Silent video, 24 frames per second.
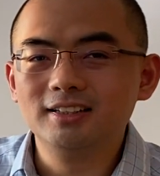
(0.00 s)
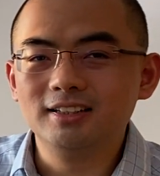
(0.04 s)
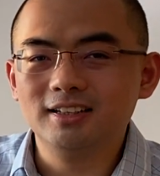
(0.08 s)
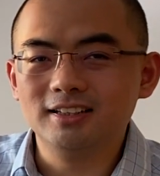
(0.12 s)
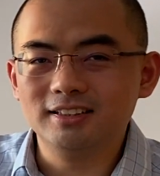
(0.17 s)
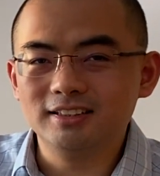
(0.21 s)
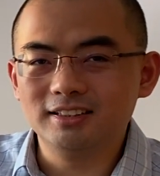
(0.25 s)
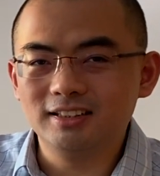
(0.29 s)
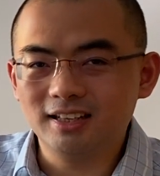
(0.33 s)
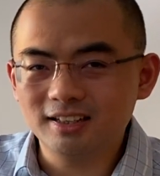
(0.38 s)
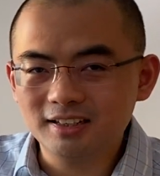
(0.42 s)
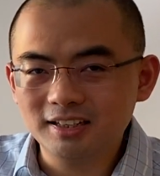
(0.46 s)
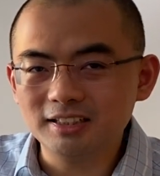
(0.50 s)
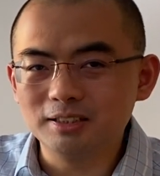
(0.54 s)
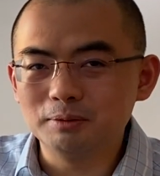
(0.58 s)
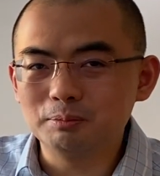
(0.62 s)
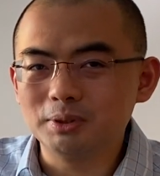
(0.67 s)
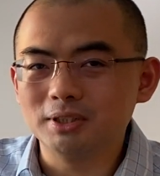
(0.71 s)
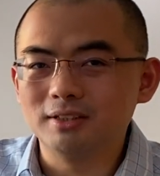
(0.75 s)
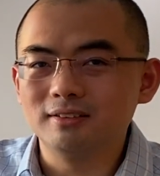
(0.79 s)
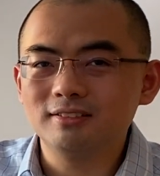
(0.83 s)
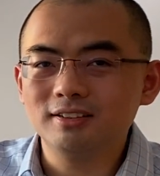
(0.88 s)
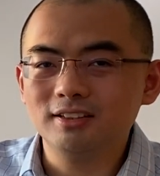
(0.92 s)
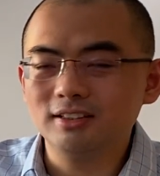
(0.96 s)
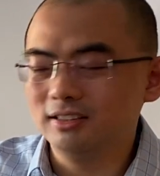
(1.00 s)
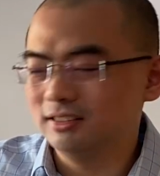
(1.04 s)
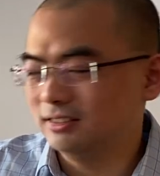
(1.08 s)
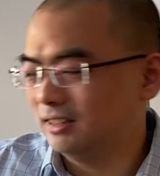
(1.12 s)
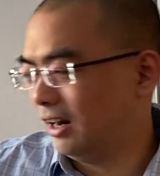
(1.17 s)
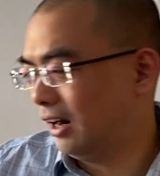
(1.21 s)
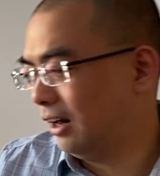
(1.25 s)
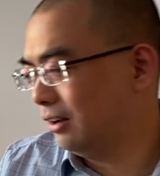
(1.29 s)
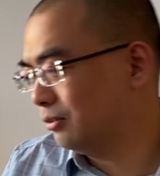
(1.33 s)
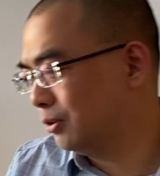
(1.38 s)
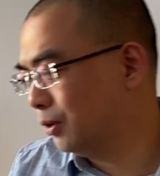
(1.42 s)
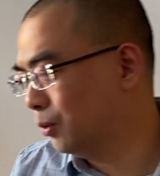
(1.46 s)
也可以评测一
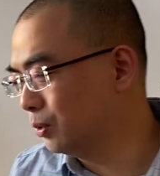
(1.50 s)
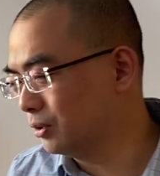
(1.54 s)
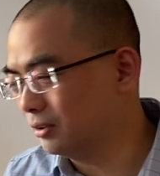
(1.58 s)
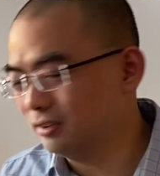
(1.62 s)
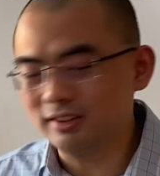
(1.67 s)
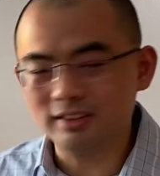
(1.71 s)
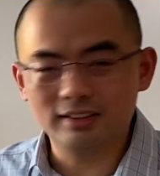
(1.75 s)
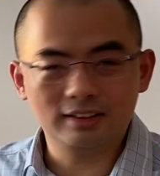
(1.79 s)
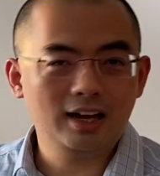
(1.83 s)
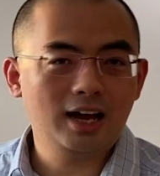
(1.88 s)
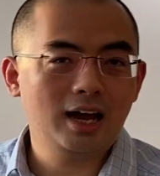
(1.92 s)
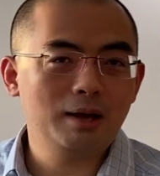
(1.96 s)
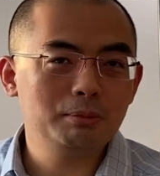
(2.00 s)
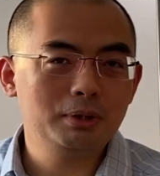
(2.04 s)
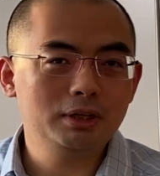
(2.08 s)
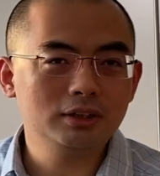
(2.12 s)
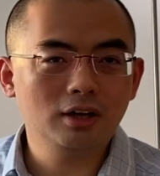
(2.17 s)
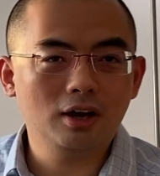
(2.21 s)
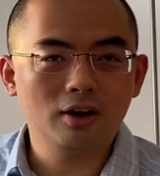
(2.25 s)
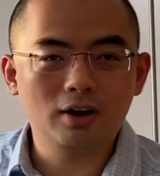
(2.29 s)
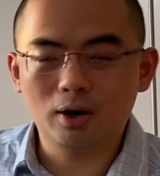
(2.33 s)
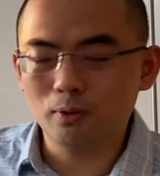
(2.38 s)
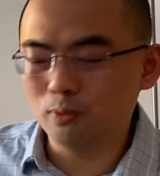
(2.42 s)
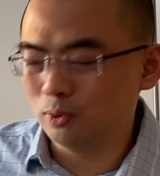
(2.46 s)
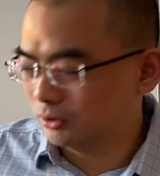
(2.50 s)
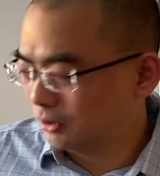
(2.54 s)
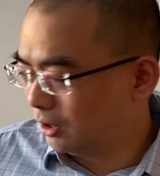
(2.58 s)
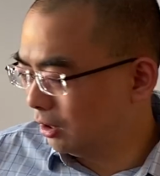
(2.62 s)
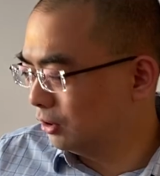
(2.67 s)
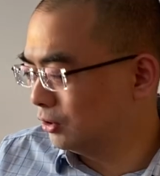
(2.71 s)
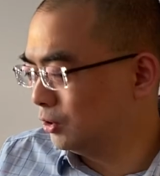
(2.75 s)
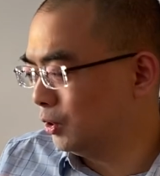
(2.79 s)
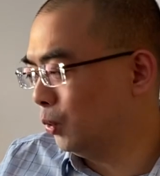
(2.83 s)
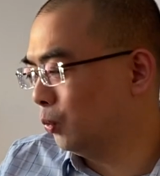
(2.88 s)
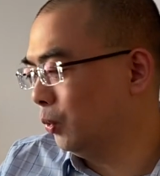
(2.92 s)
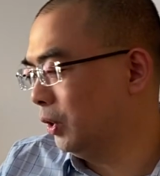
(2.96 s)
下。虽然我自己的还没到啊，我到了之后